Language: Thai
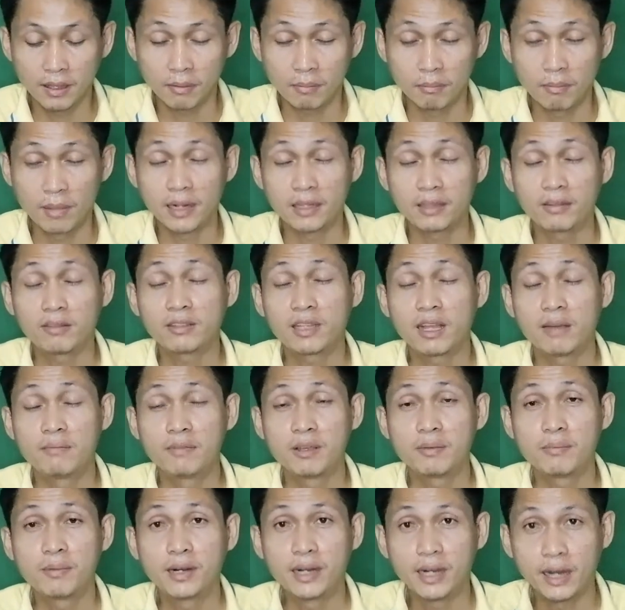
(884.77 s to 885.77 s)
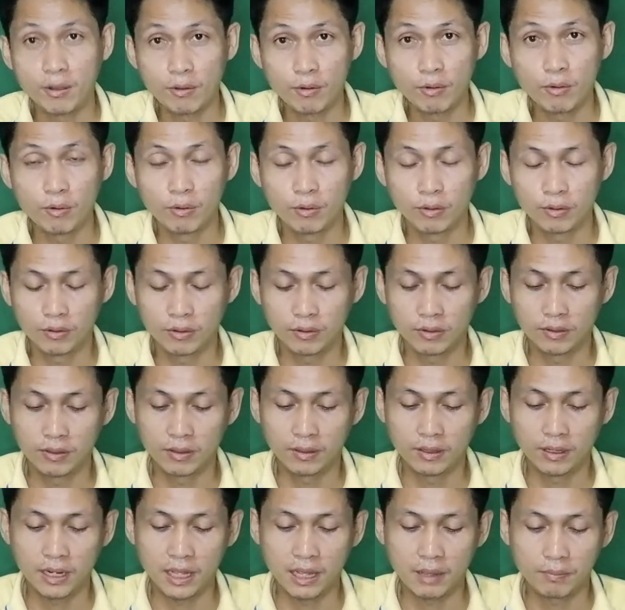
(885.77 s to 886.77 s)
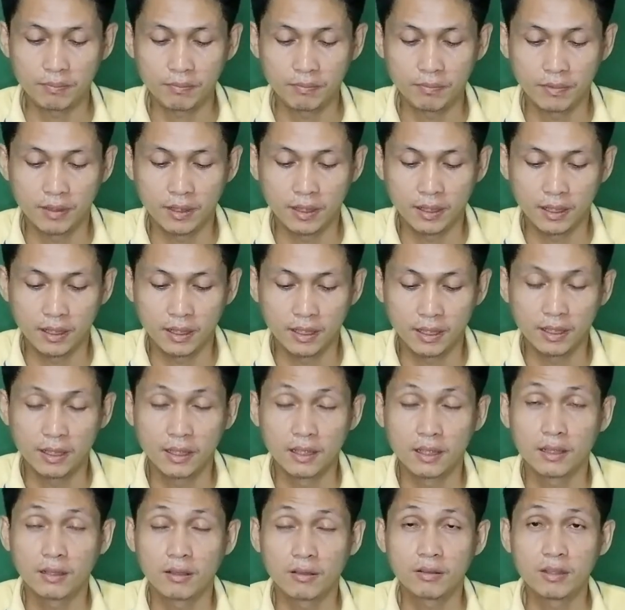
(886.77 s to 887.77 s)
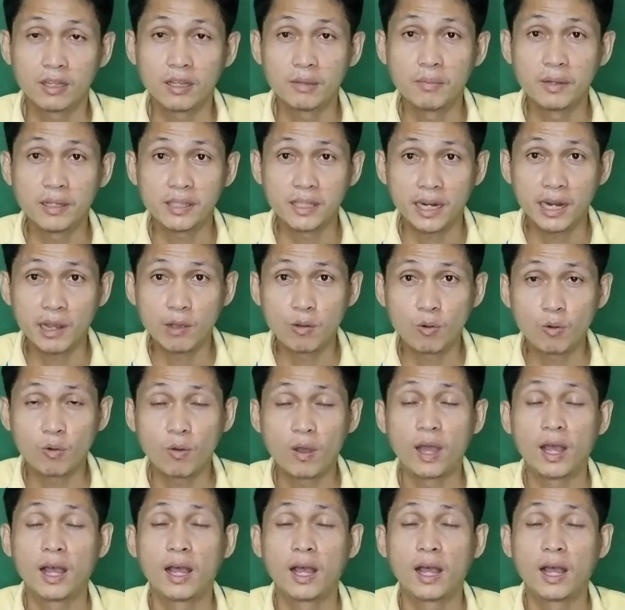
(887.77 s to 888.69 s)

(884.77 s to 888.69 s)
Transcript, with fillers: มันต้องทำให้มันเร็วนะครับ ก็คือมันจะเร็วกว่า